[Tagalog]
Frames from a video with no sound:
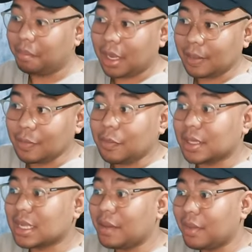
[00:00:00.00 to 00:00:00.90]
mali mo
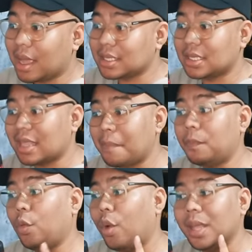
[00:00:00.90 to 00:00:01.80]
masama ka sa top
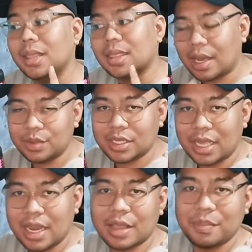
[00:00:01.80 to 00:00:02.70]

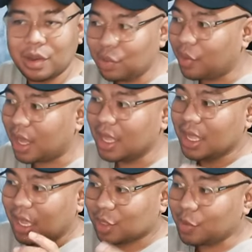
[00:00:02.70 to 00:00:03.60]
1,000 at makuha
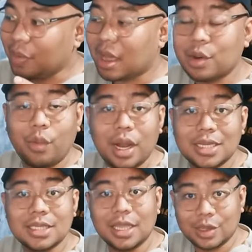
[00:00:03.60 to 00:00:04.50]
itong mga
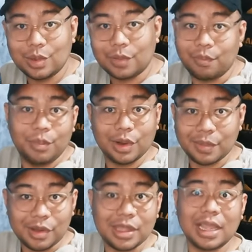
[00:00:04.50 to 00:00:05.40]
rewards na ito. Biro
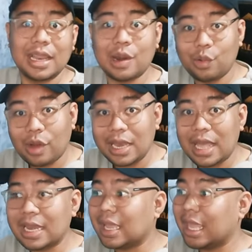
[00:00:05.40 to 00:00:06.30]
mo, naglaro ka
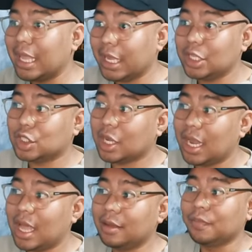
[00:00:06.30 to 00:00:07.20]
lang, nag-engage ka
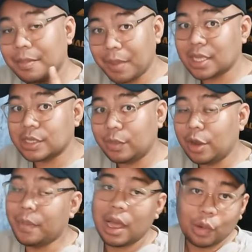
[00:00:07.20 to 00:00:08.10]
lang at
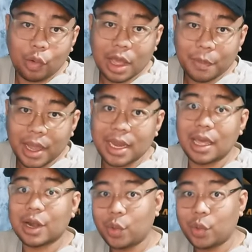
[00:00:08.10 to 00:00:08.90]
possible makakuha ka pa ng